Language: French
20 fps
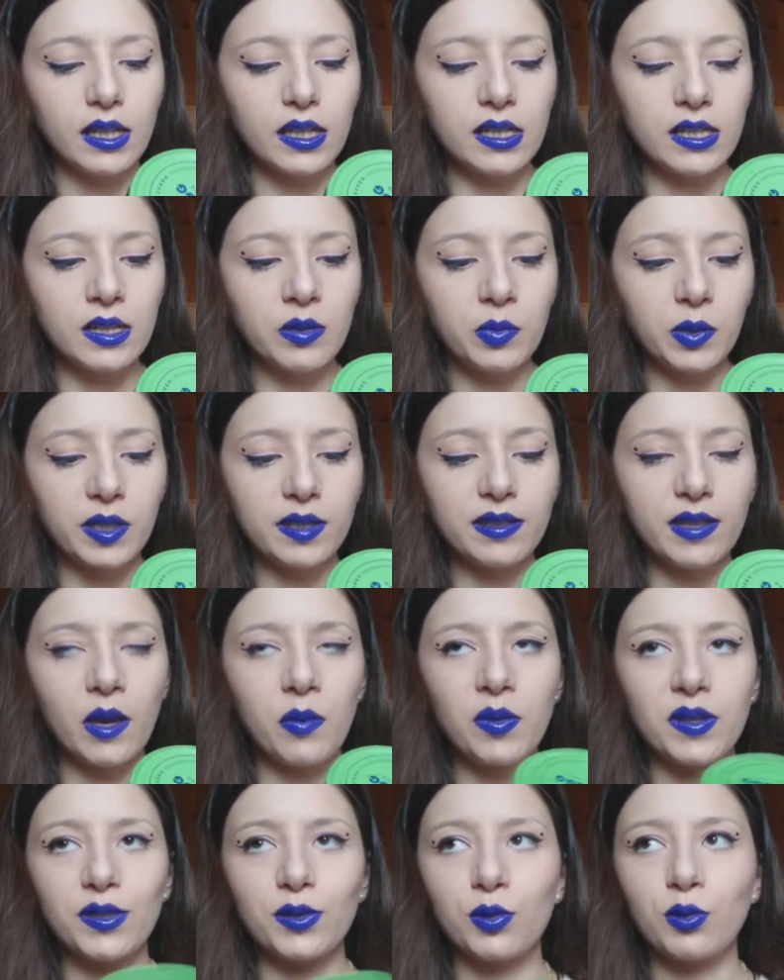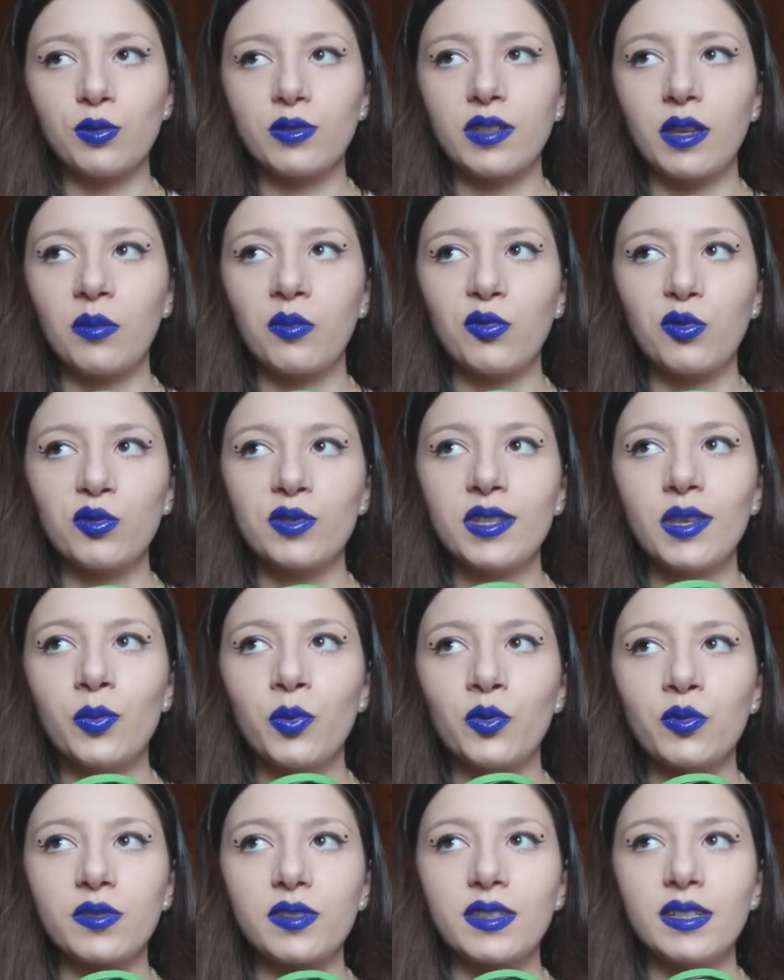J'ai pris ça parce que ça me faisait
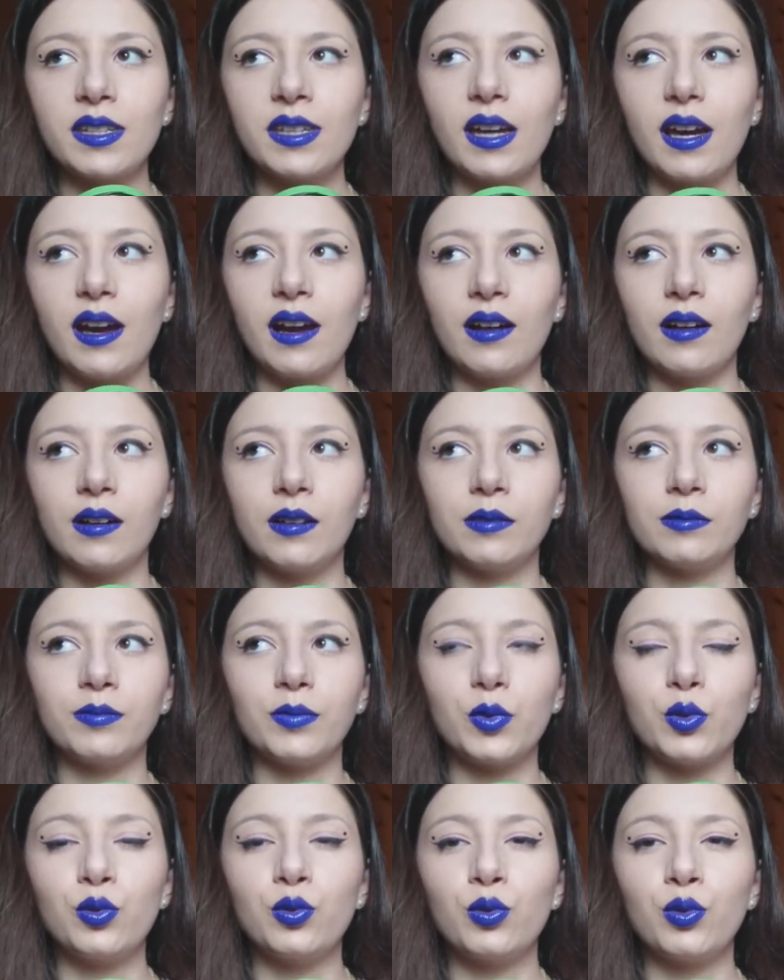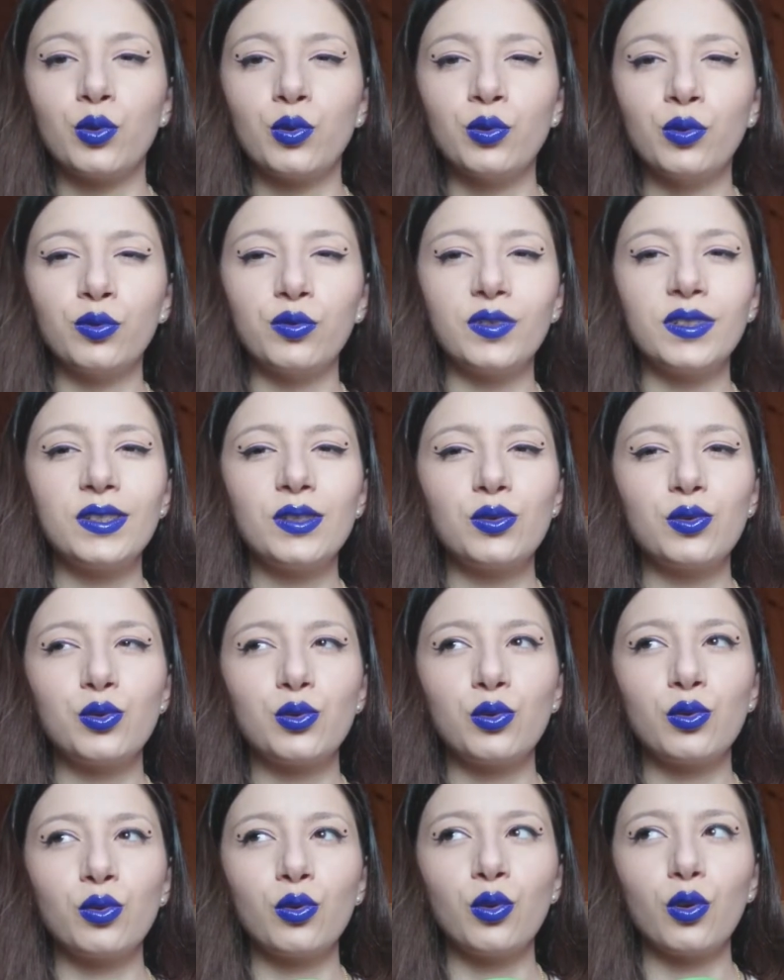penser à une
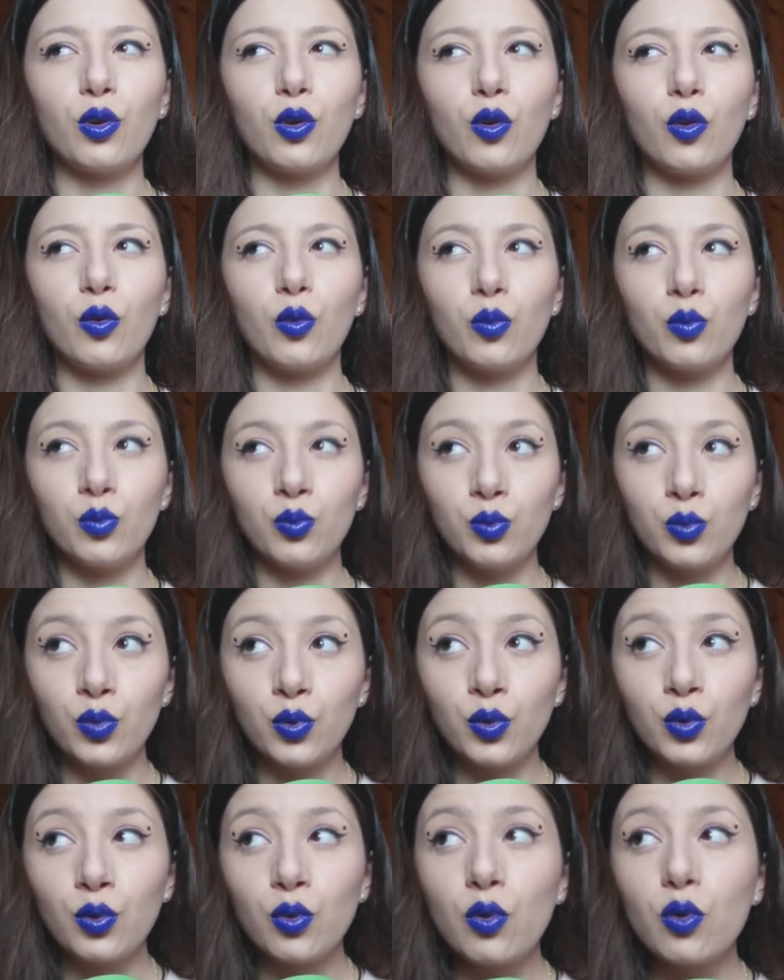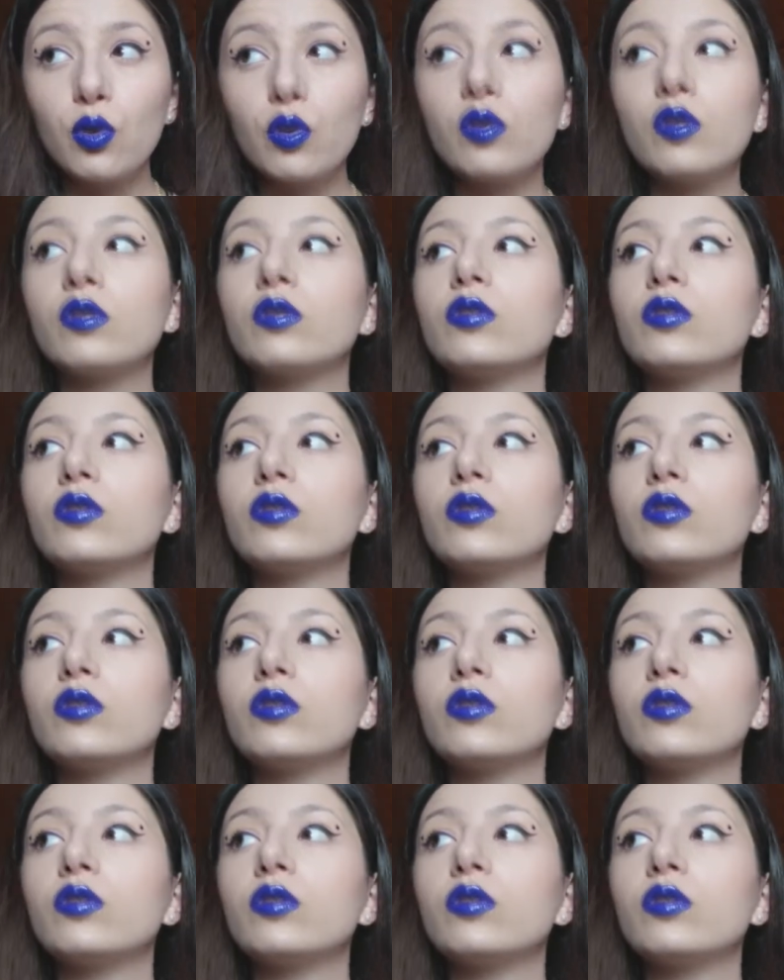confiture bio